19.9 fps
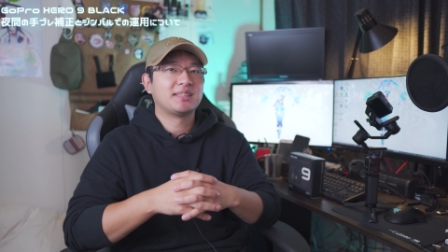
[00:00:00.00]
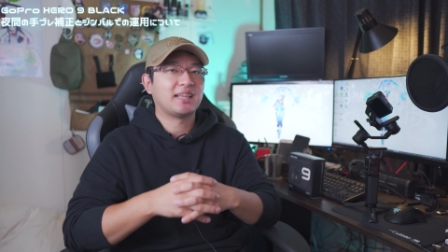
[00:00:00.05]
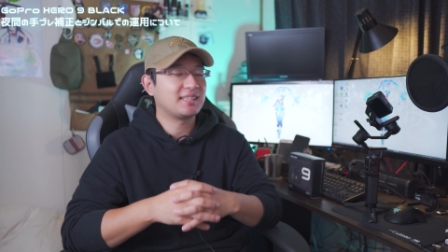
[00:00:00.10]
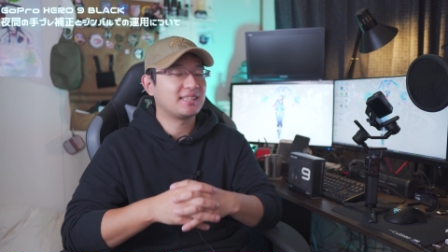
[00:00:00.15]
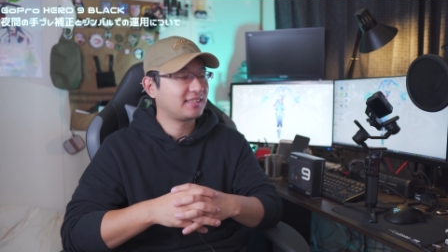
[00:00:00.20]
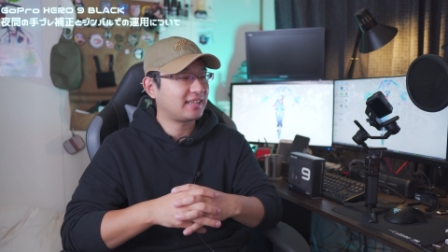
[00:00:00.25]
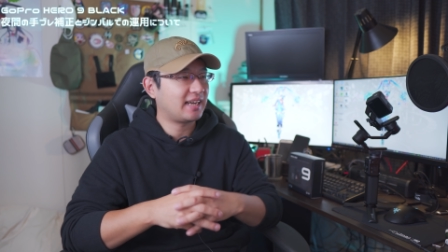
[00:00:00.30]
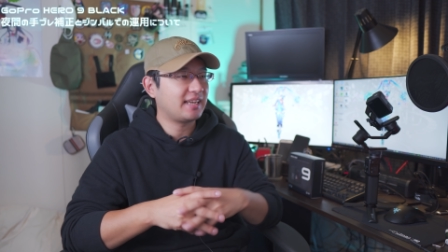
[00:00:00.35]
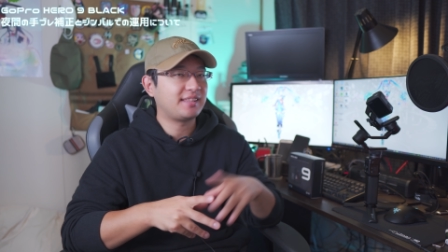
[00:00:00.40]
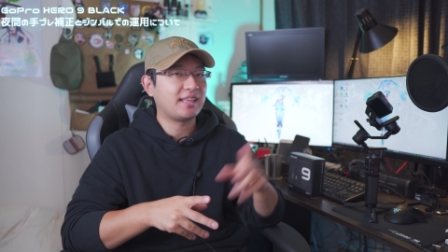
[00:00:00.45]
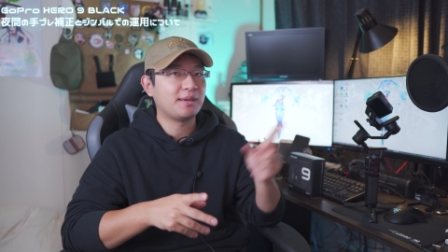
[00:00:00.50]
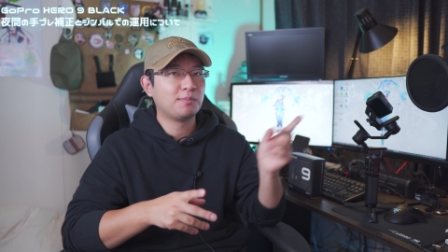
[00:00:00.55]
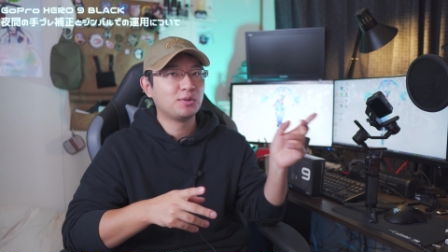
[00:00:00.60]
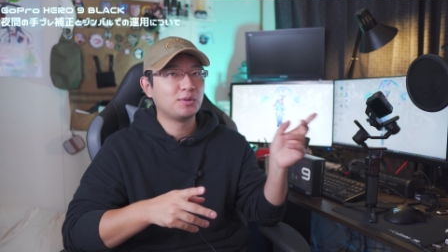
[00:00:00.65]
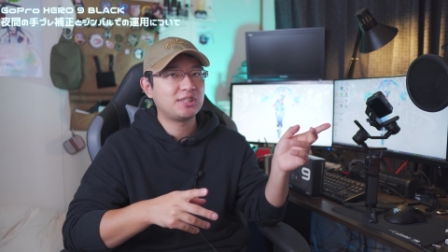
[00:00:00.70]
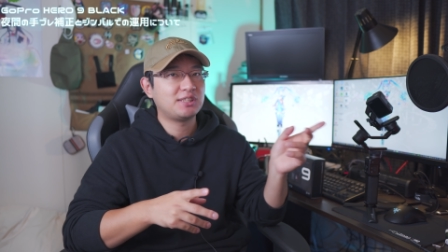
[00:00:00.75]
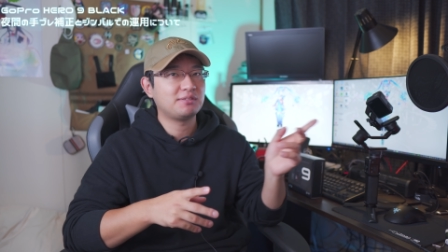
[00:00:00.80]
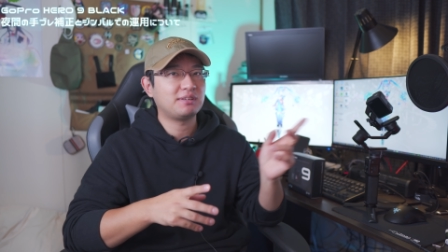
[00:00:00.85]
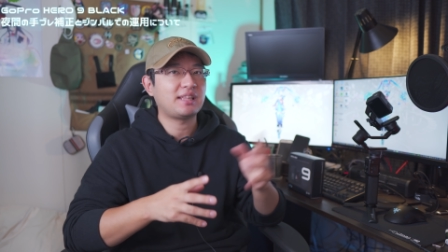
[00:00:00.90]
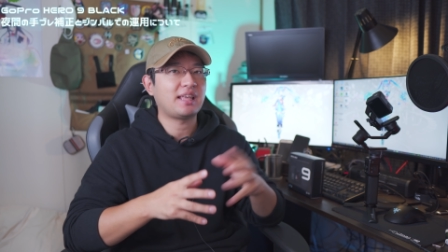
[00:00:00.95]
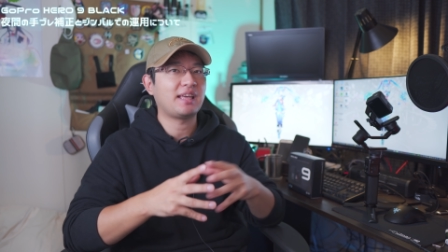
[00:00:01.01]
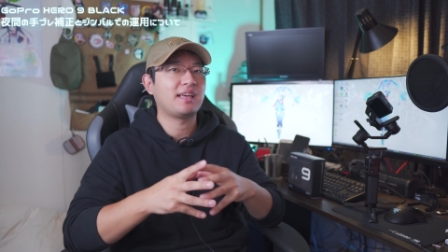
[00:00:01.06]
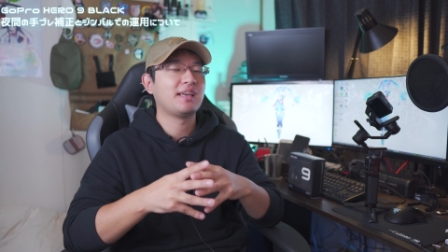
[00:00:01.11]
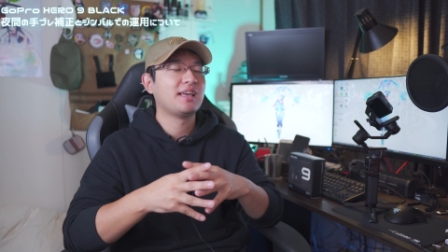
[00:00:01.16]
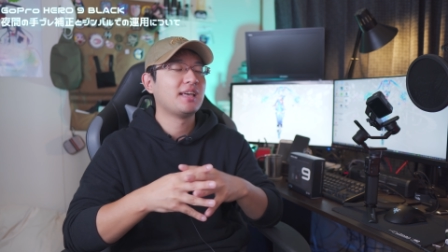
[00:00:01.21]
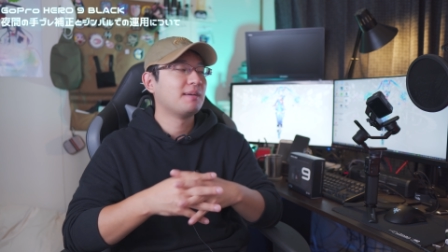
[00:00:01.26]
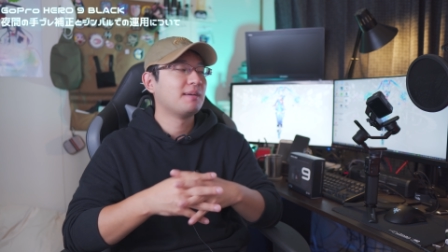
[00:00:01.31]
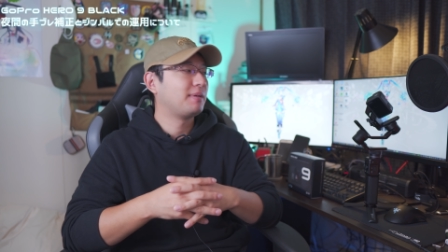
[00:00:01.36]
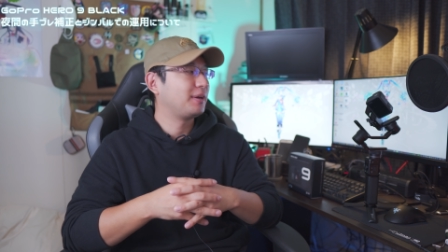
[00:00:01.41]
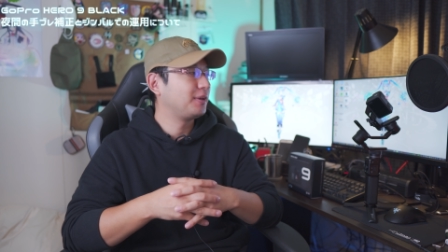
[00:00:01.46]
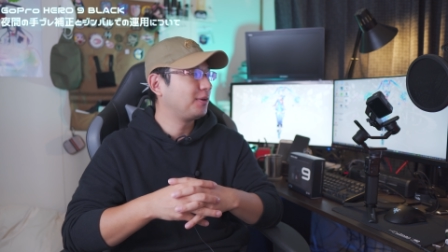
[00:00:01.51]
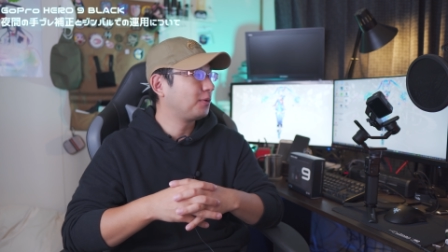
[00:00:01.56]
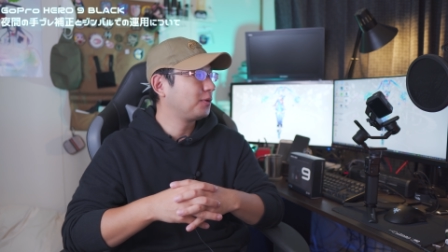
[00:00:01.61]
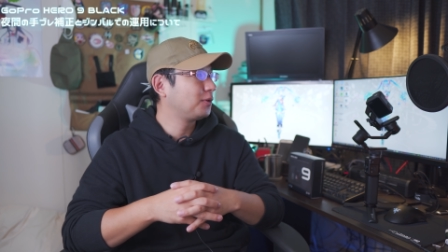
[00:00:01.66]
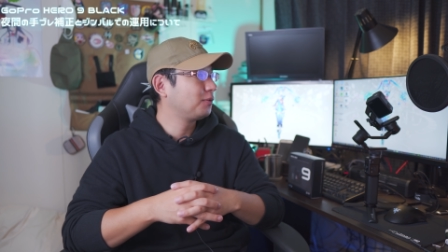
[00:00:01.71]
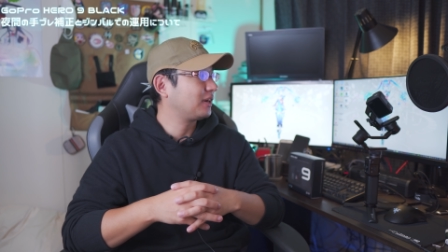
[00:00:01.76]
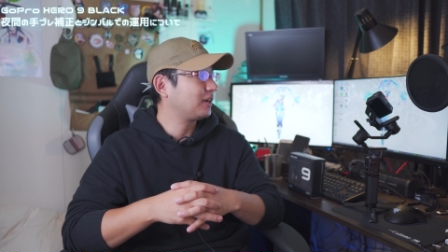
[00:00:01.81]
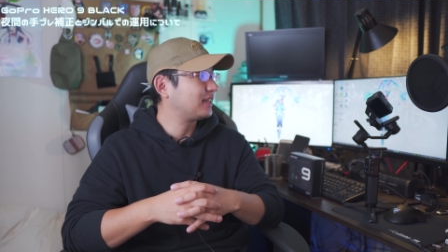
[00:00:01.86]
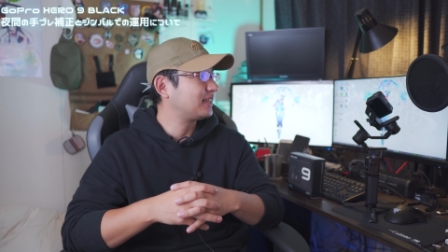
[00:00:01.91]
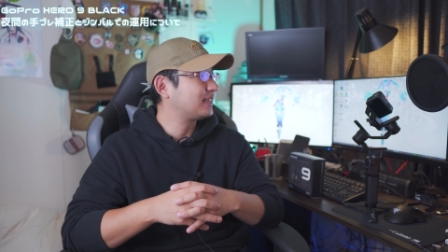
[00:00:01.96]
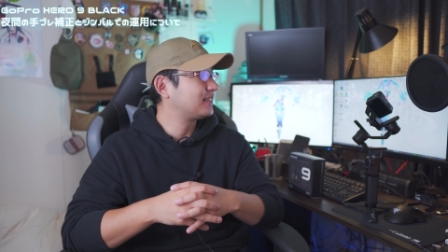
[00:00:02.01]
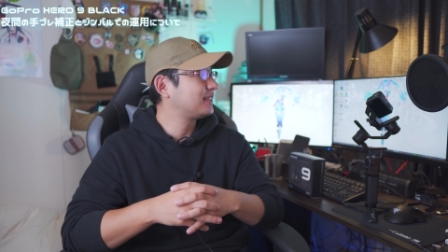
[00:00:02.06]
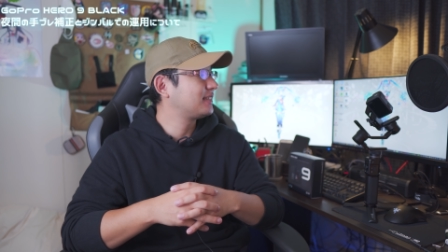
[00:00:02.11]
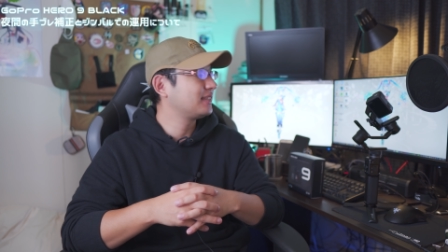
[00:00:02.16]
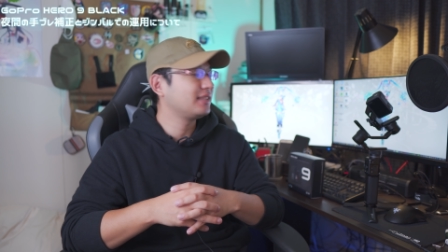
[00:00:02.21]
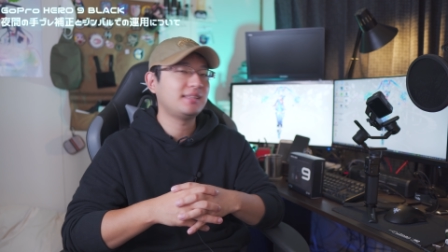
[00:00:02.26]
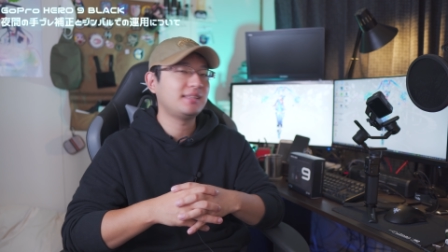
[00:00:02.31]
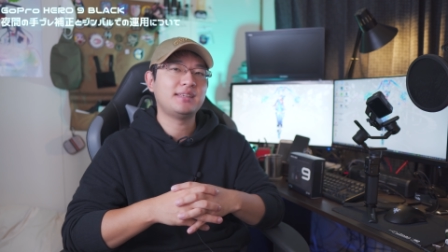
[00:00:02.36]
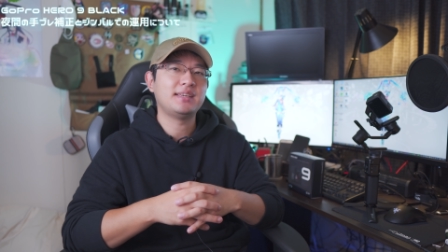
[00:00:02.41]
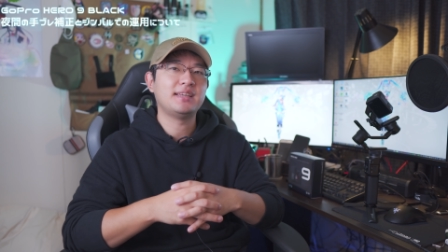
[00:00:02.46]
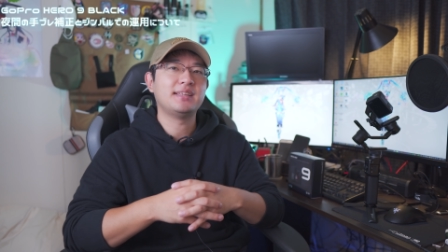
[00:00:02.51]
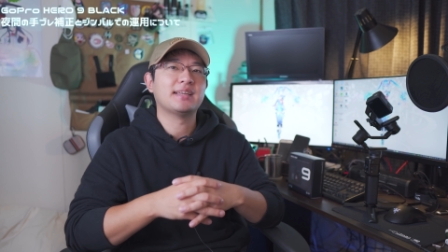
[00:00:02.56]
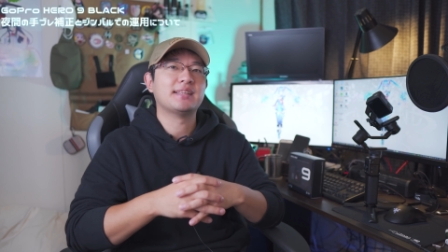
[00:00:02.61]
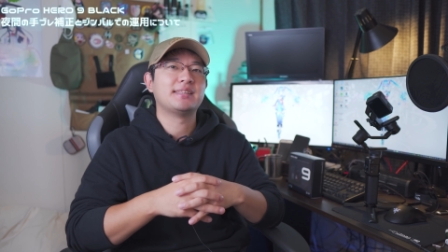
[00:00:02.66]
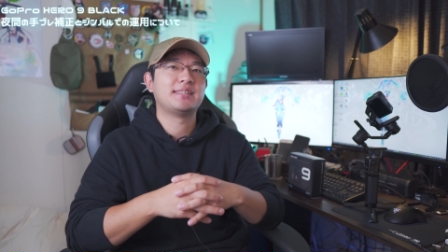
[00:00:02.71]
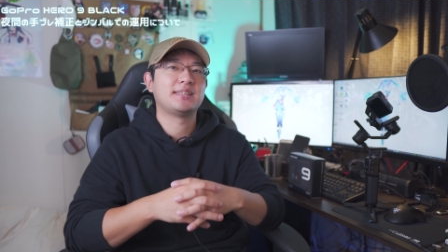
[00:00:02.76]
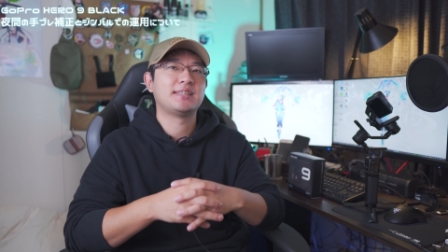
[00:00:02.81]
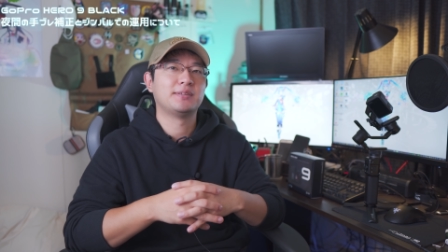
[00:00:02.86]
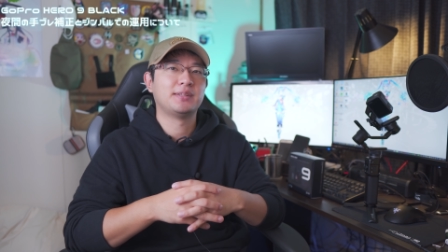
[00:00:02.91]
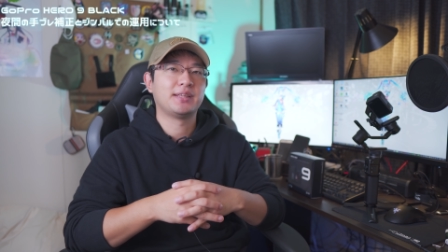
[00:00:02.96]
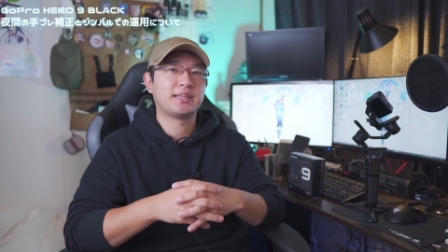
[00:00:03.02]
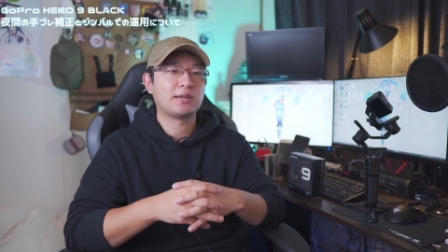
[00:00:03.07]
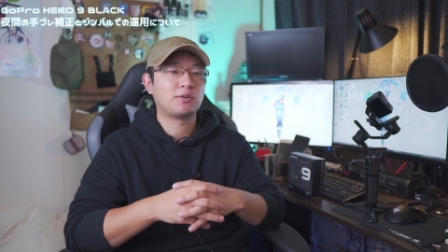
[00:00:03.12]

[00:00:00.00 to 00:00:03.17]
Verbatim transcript: さすがに手持ちはね、まあ、夜はきついですよね。